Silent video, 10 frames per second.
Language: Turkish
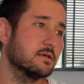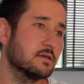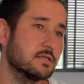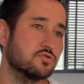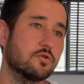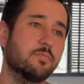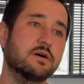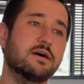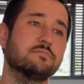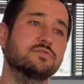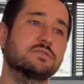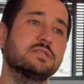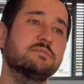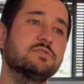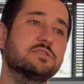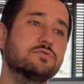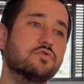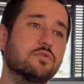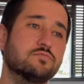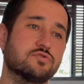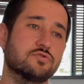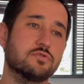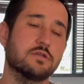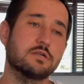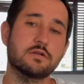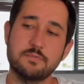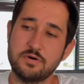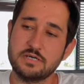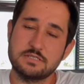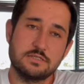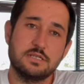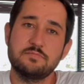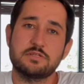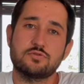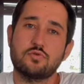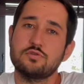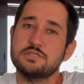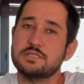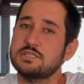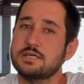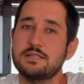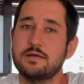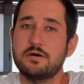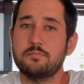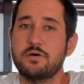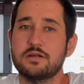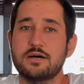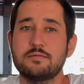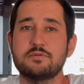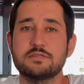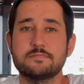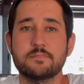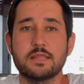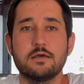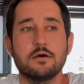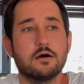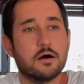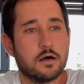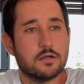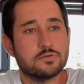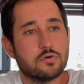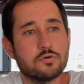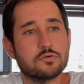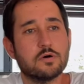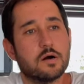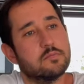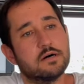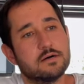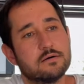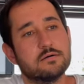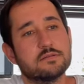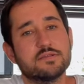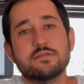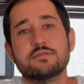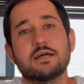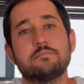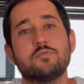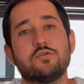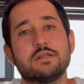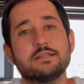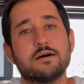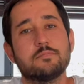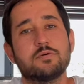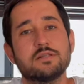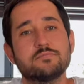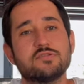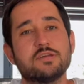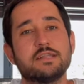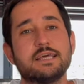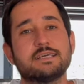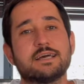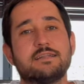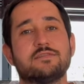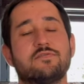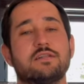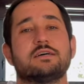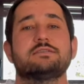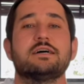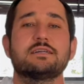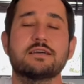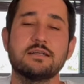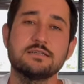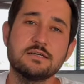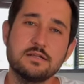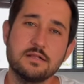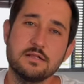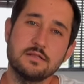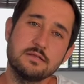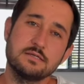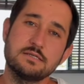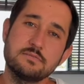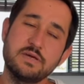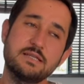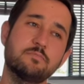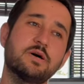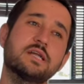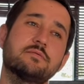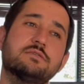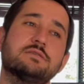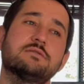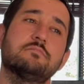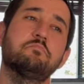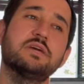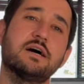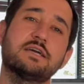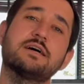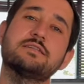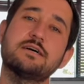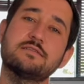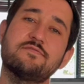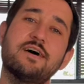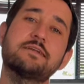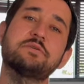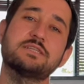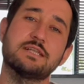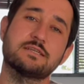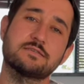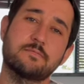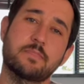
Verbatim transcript: E çok para almışsın limitin dolmuş diyorlar. E bakın limit dolacak şekilde ben para almadım. Aa doğru ama sistem böyle ne yapalım size denk geldi falan derken ee, benim paramı bir ay kadar vermediler.